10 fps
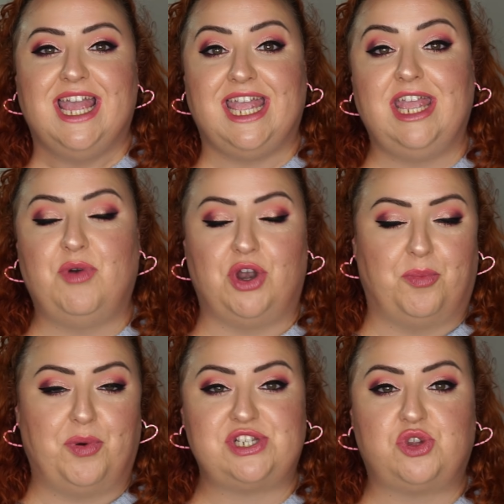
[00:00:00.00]
Y bueno,
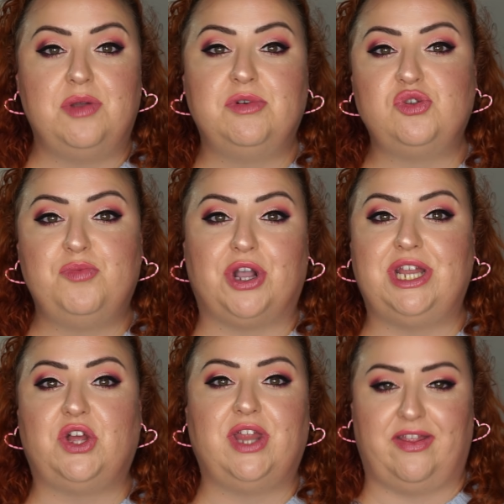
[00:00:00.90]
pues tuvimos un
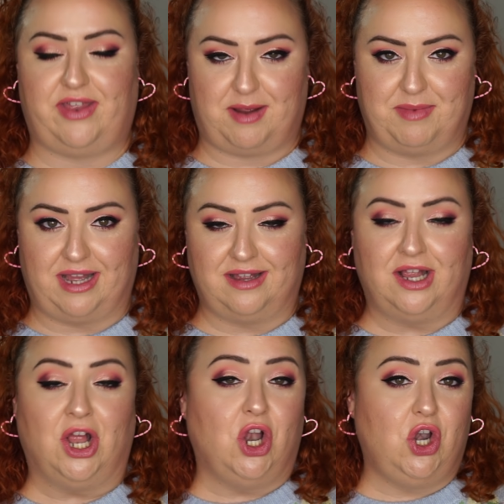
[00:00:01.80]
poquito de drama.
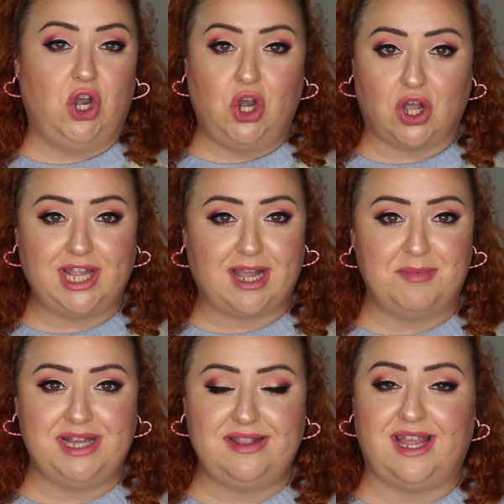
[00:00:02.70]

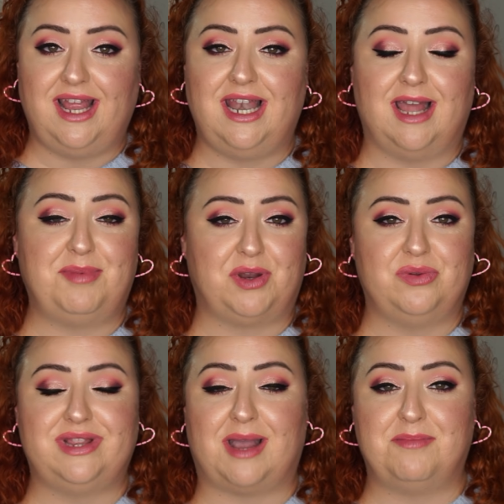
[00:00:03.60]
Lógicamente, la
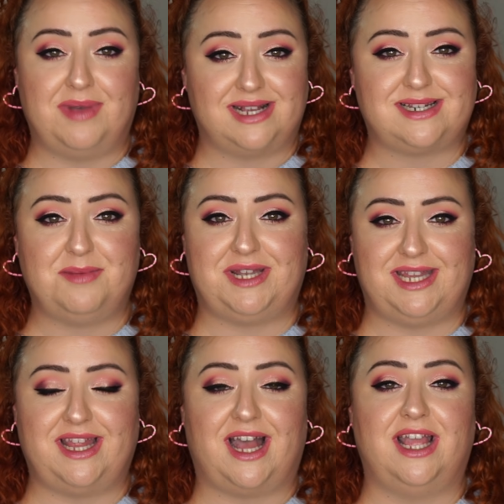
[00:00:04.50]
pregunta más
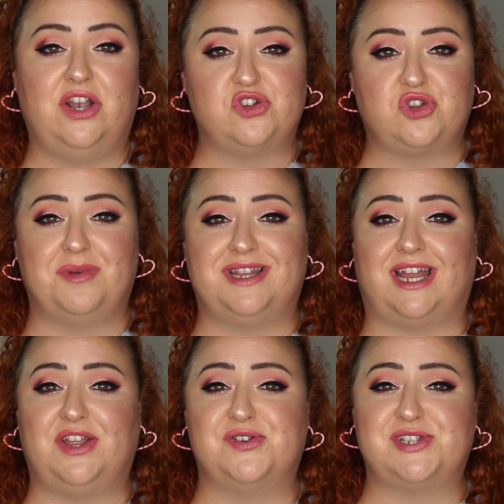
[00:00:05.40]
repetida en los
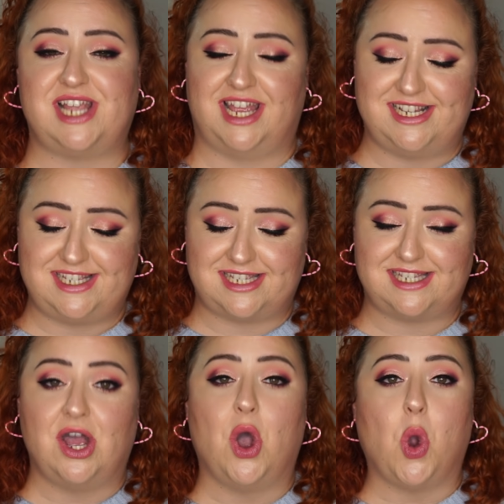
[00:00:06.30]
comentarios es
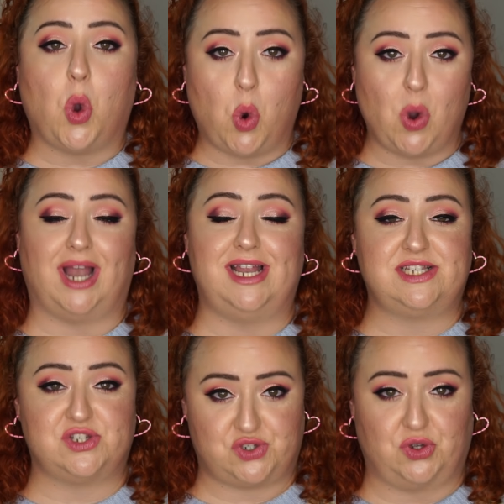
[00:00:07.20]

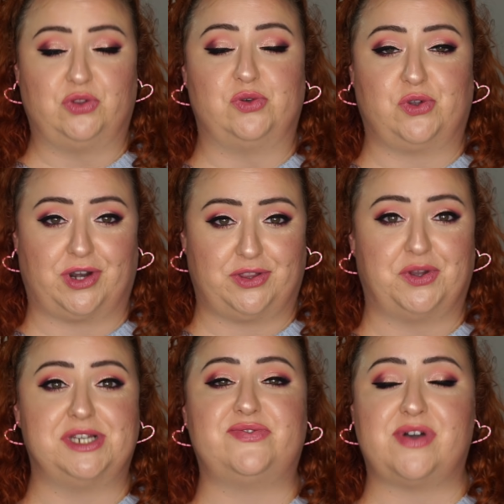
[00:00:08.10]
cuáles son tus
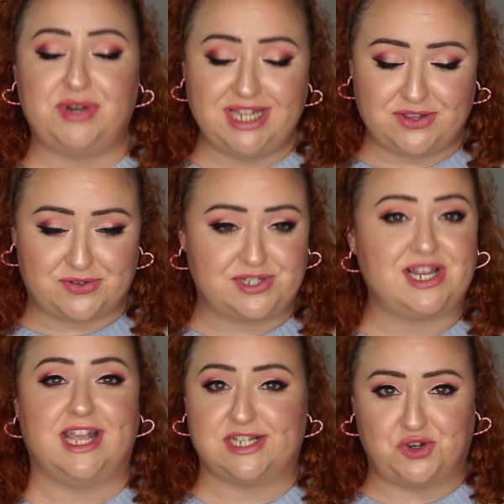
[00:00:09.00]
correctores favoritos.
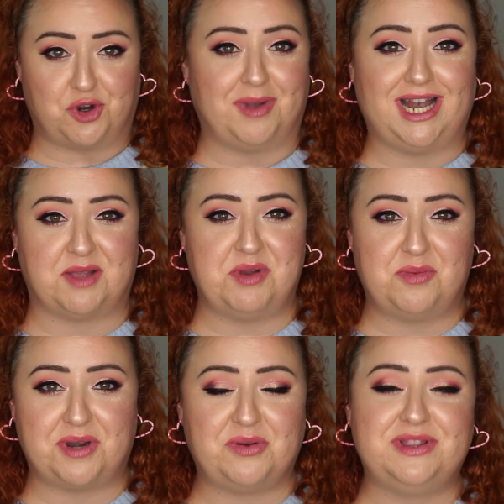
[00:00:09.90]
Es normal que me lo
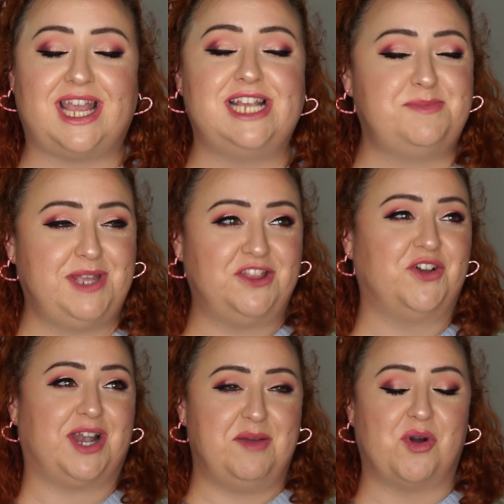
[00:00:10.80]
preguntéis
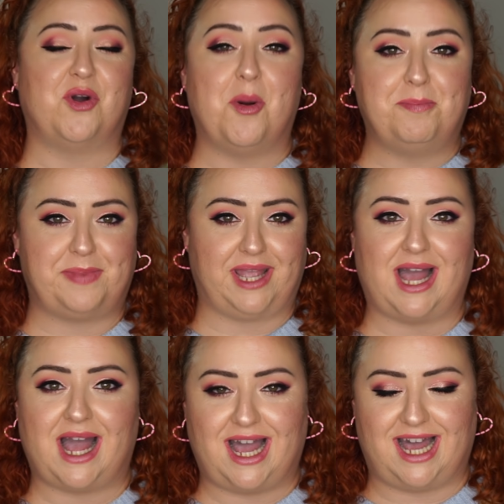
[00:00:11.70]
viendo que le pongo
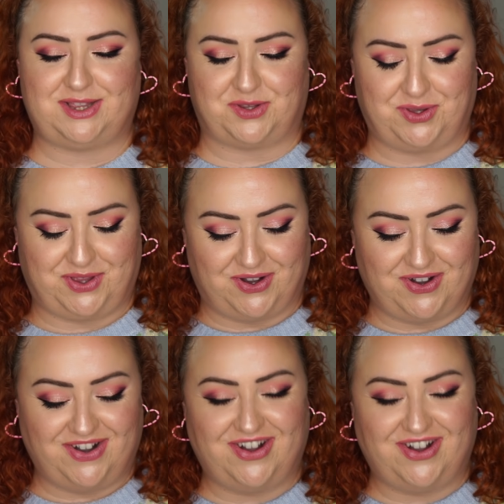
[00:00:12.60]
pega a todo.